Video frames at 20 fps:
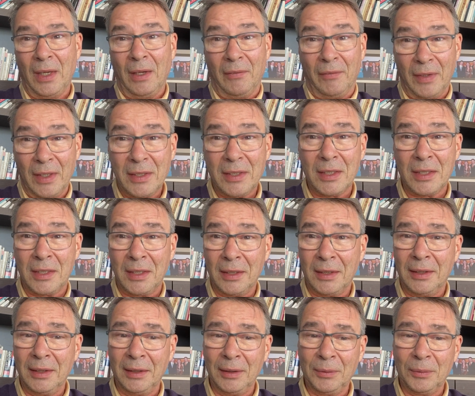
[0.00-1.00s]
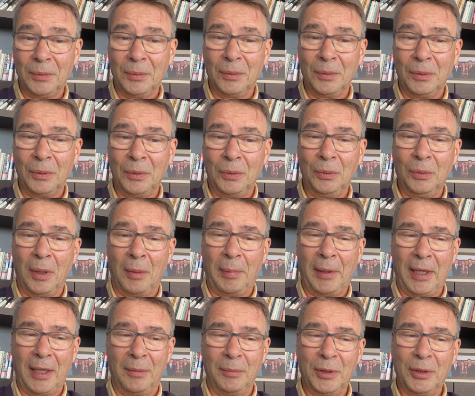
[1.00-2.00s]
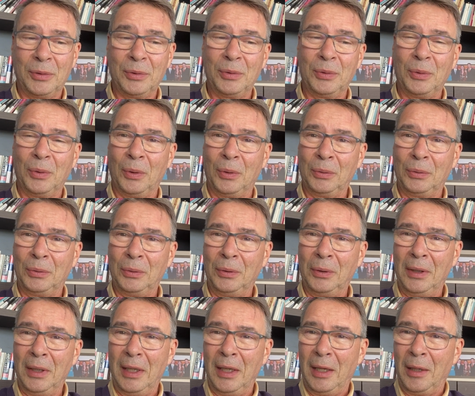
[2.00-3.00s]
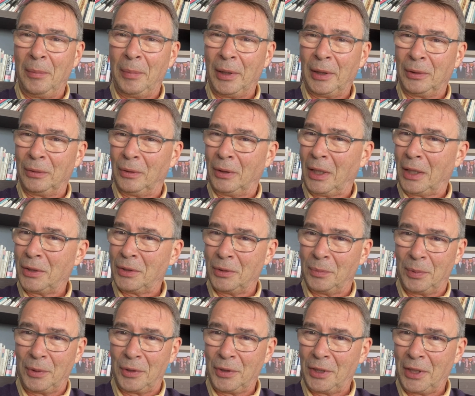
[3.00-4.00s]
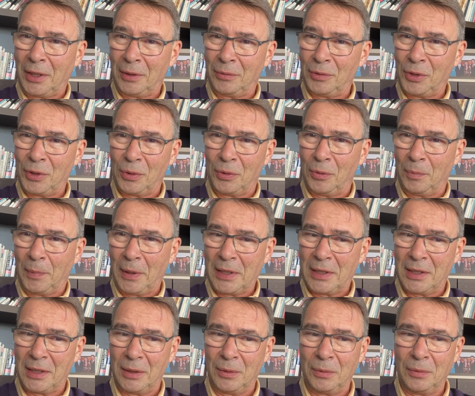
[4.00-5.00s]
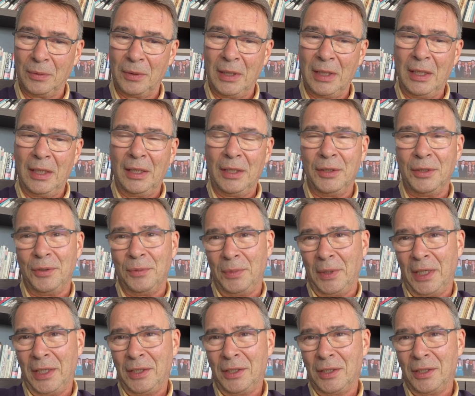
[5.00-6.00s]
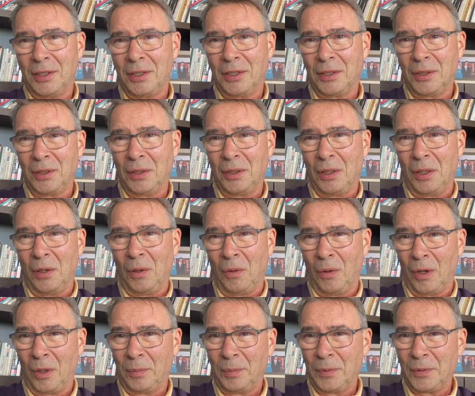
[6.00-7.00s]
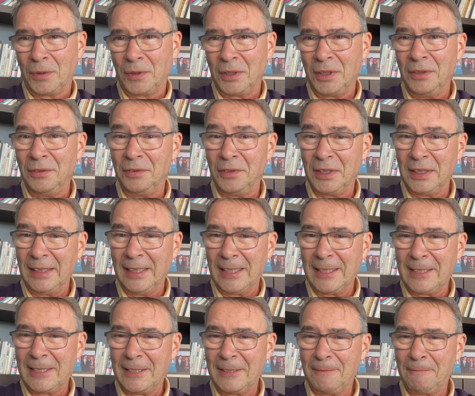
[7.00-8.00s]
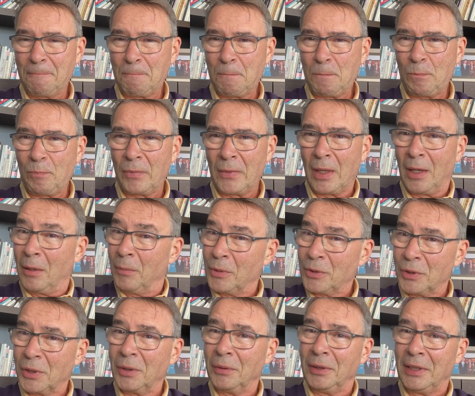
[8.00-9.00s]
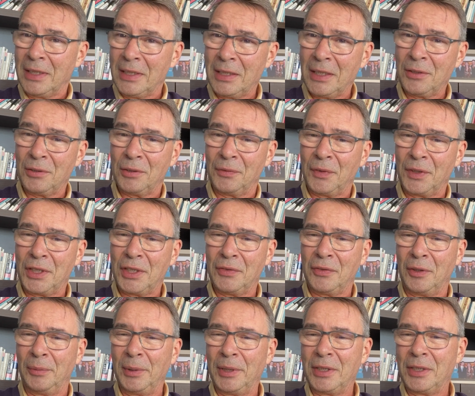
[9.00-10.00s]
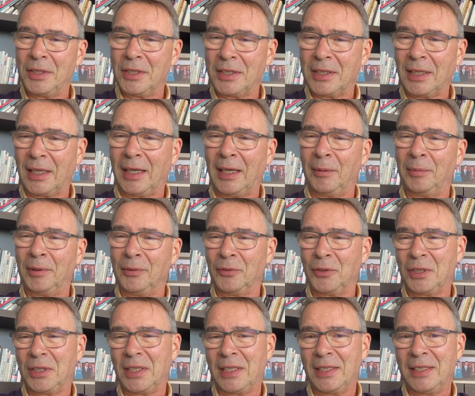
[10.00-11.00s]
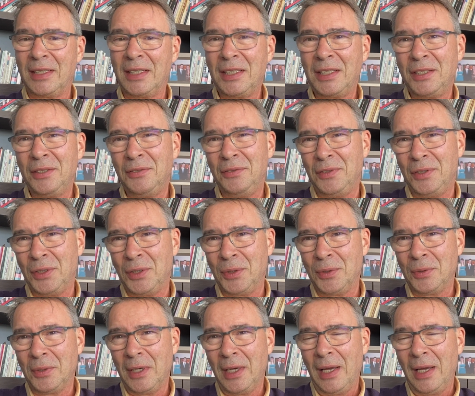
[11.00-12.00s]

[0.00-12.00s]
necessitando do apagamento do outro para tocar seu projeto de ocupação de mentes, corpos e vidas. Mas o que eu desejo efetivamente destacar para vocês nesse vídeo